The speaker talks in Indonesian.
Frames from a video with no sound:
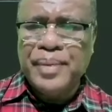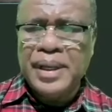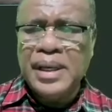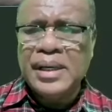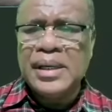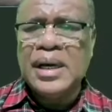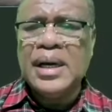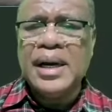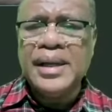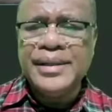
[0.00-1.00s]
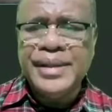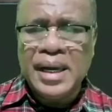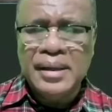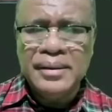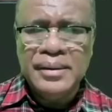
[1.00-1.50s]
pergi ke gereja.
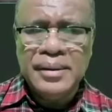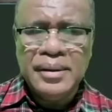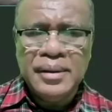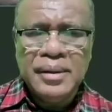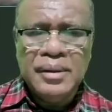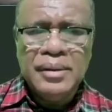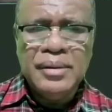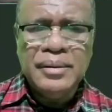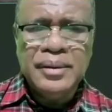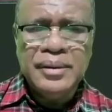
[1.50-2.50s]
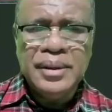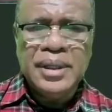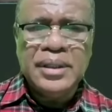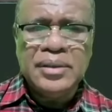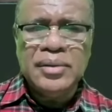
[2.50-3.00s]
Oh
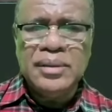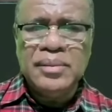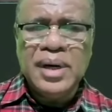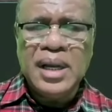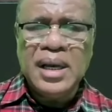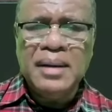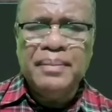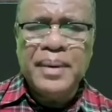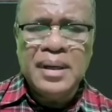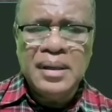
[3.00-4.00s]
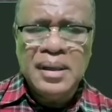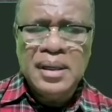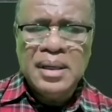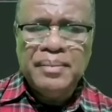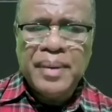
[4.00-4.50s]
gitu, ibu naik apa?
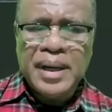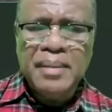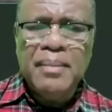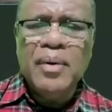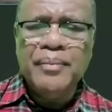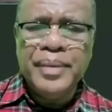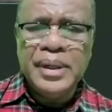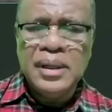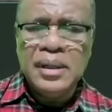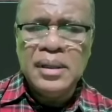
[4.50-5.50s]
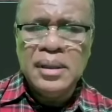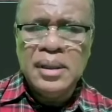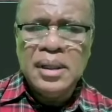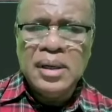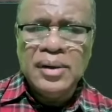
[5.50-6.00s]
Pakai mobil.
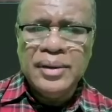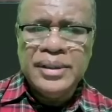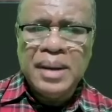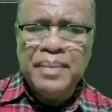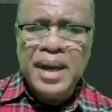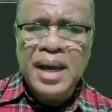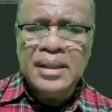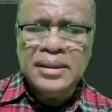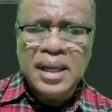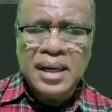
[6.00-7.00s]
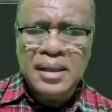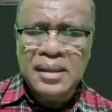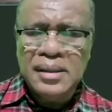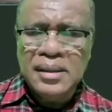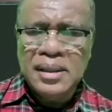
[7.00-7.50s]
Loh, siapa yang antar?
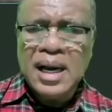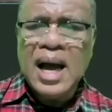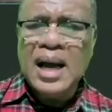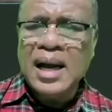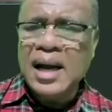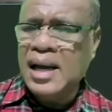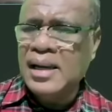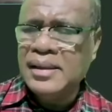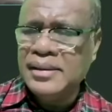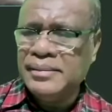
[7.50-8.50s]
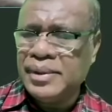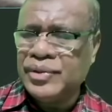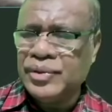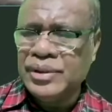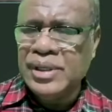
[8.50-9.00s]
Kakak,
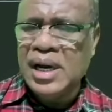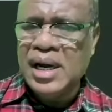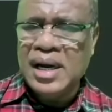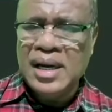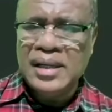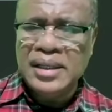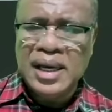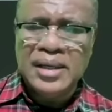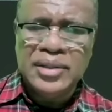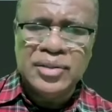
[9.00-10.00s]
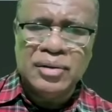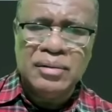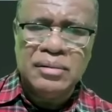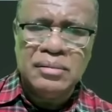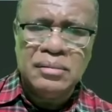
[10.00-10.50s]
maksudnya Yanson.
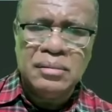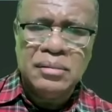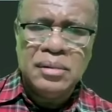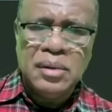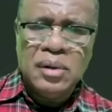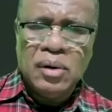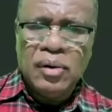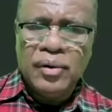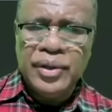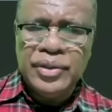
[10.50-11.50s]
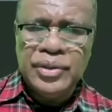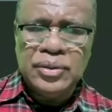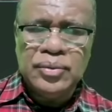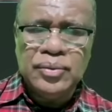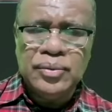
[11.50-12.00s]
Oh di
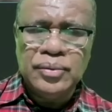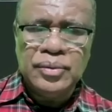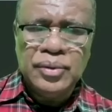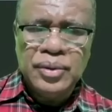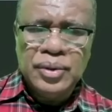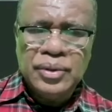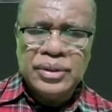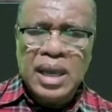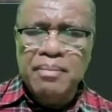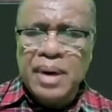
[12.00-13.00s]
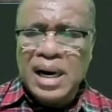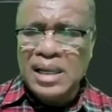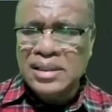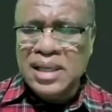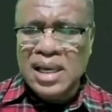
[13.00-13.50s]
situ saya
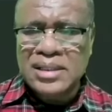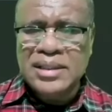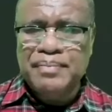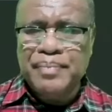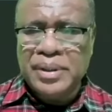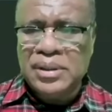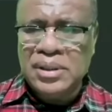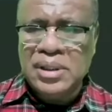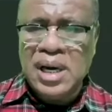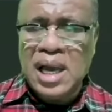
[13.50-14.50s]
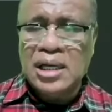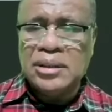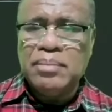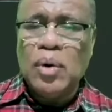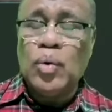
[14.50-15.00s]
merasa seperti
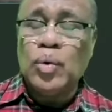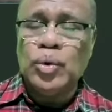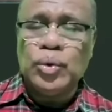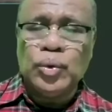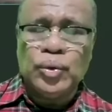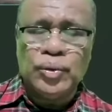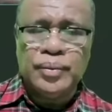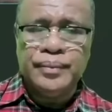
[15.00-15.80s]
langit mau runtuh